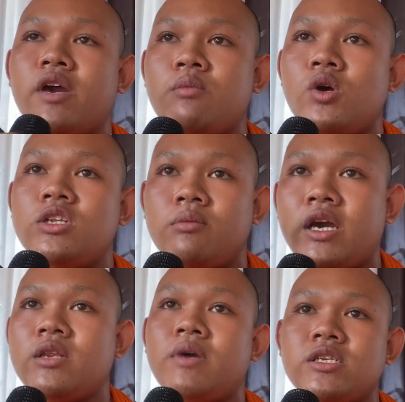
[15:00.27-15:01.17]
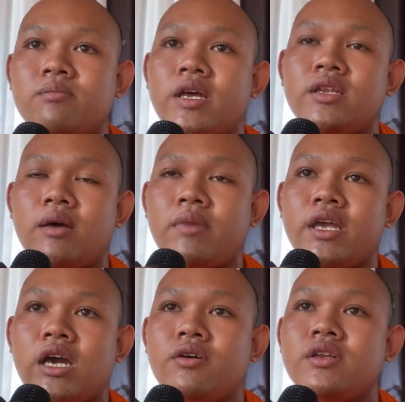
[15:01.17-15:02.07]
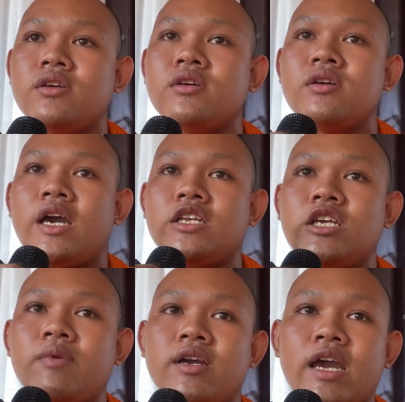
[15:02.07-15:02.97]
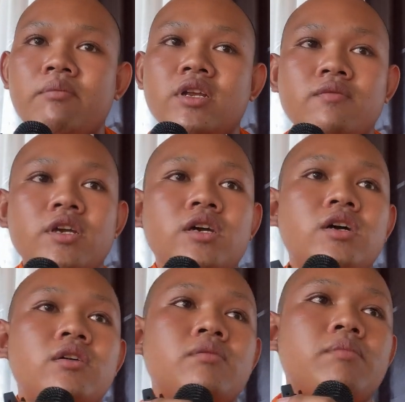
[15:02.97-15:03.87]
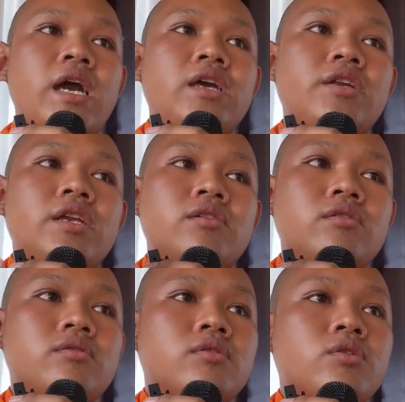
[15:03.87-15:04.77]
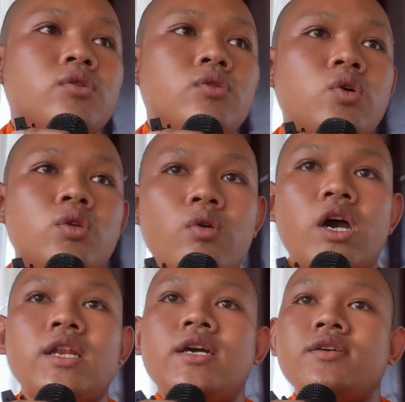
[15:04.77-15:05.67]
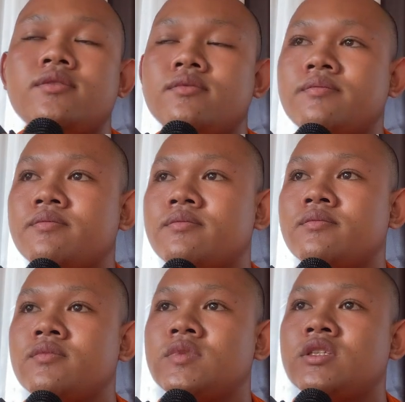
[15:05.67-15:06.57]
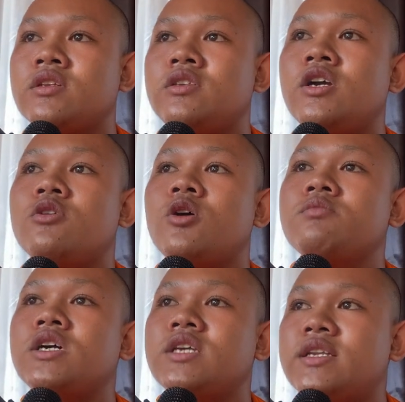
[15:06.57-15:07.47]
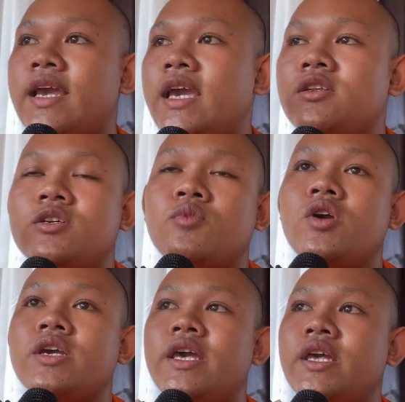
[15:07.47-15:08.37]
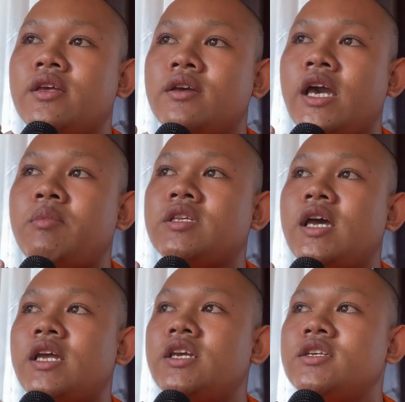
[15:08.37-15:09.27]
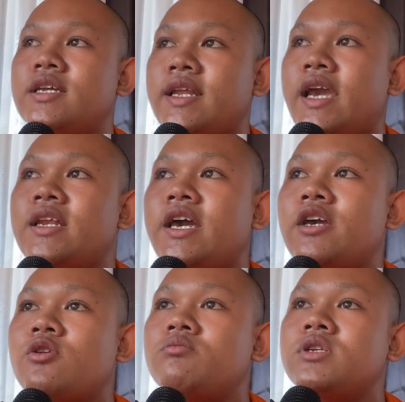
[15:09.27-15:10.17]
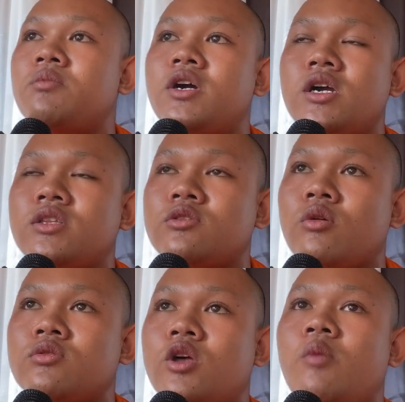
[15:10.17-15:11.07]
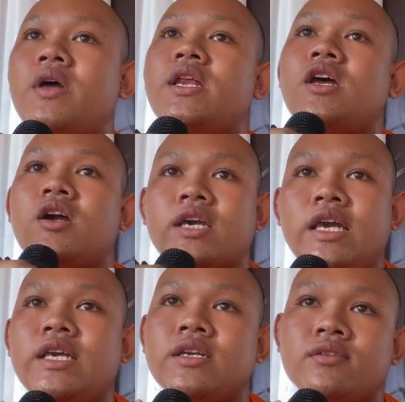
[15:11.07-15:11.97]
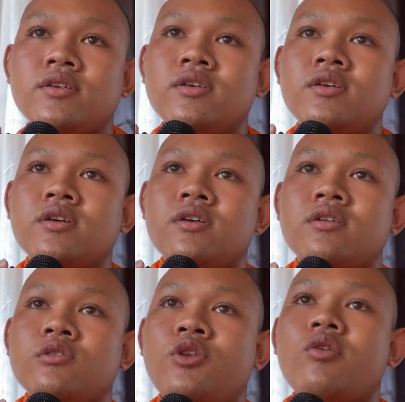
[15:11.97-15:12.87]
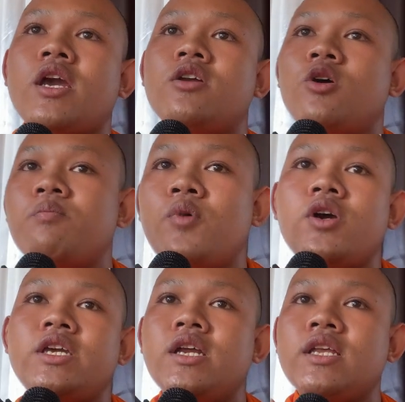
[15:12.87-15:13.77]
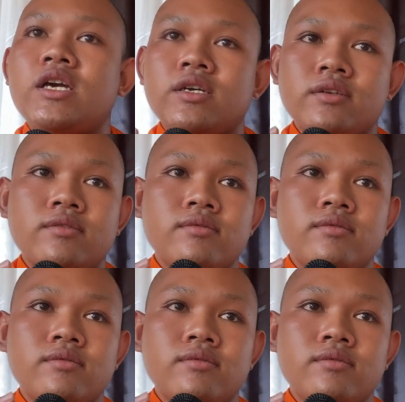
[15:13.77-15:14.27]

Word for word: vay mua mấy mấy sầm đập bay oi ở chi và cam nắng về ba ri lụt loạt tới dương công ta chỉnh nay chỉ mua kê hai bà sa dương chỉnh nay hai công được bơ tốc tôm mà anh đau kê tốc là không cua dương tới